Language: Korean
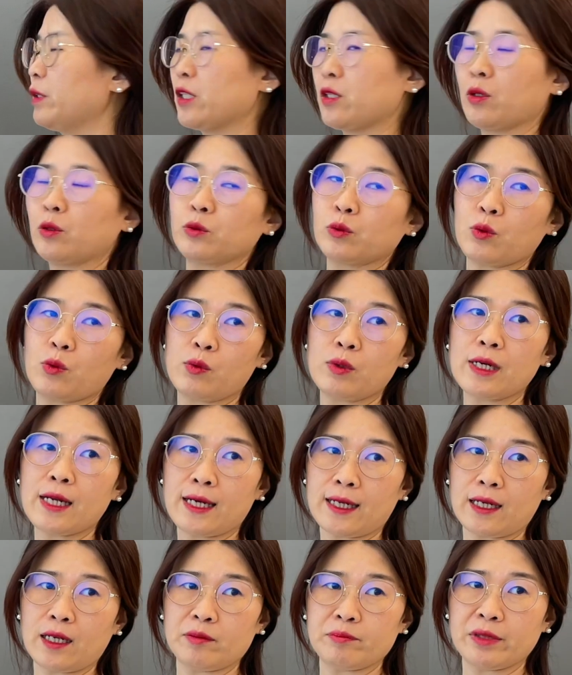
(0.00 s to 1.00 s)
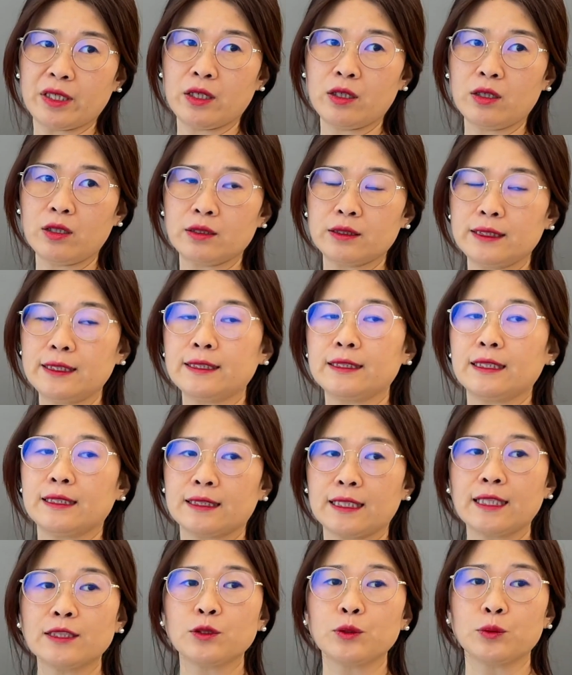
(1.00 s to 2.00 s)
정도 올라가면 1대
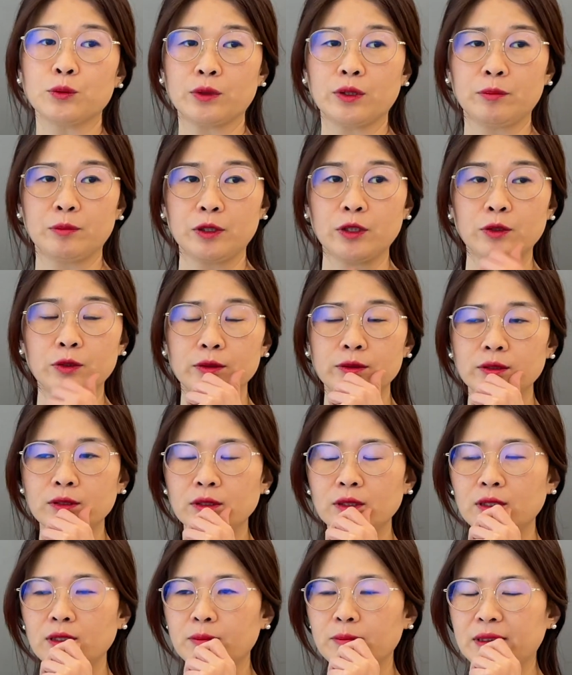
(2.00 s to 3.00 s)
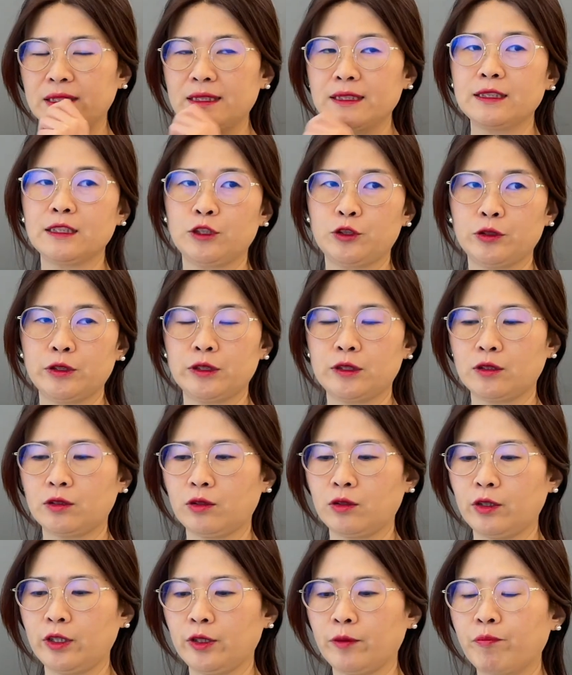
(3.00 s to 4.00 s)
4 정도의 비율을 만드실 수 있을
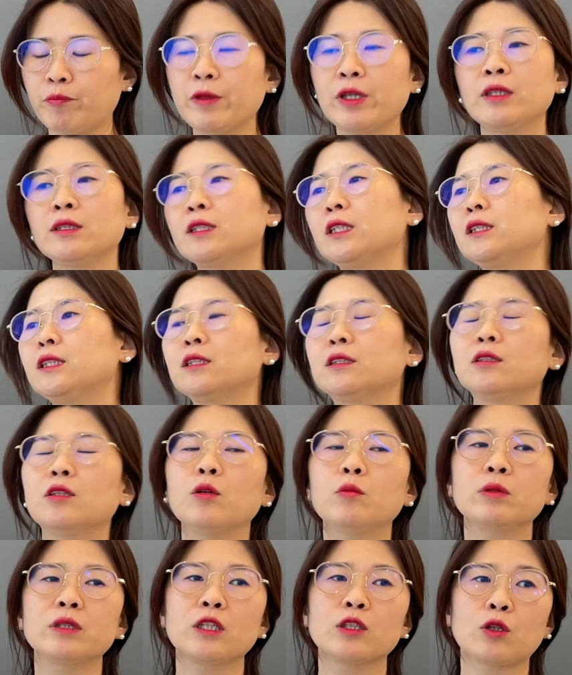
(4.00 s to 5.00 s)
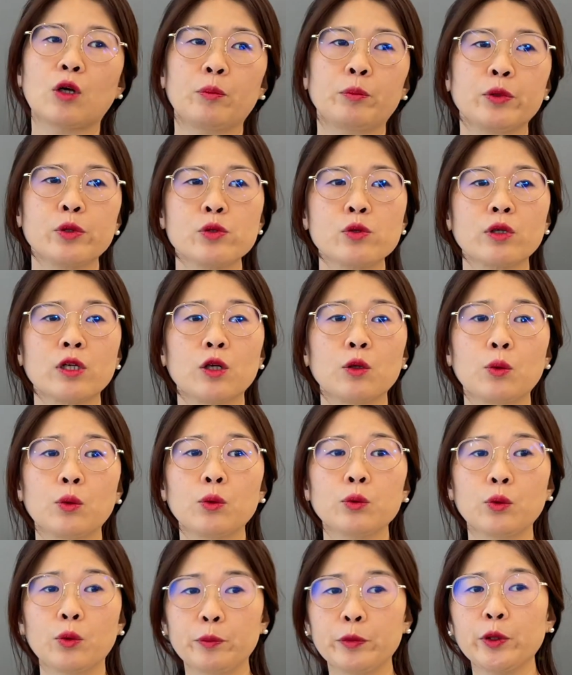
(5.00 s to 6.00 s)
거예요. 사실 그거보다 더 뾰족하고
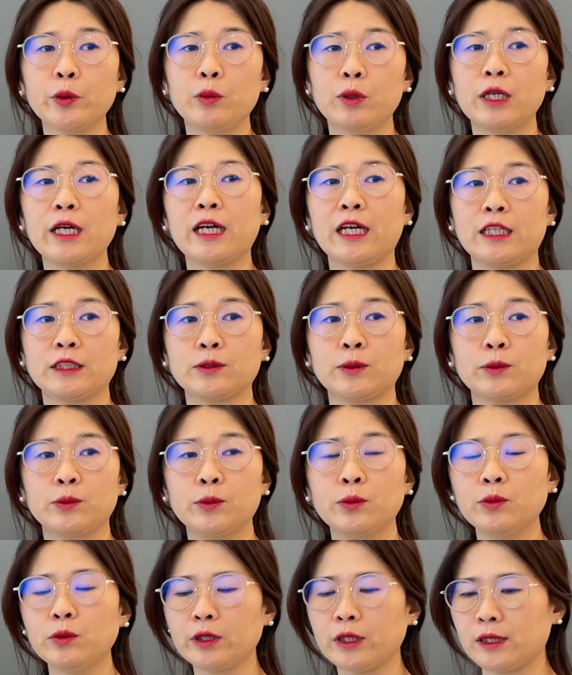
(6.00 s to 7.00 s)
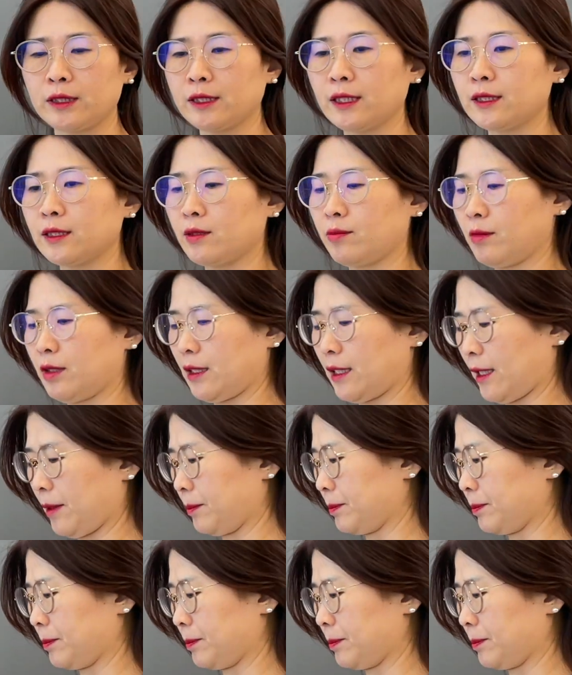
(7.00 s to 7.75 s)
높이 올라가셔도 괜찮습니다.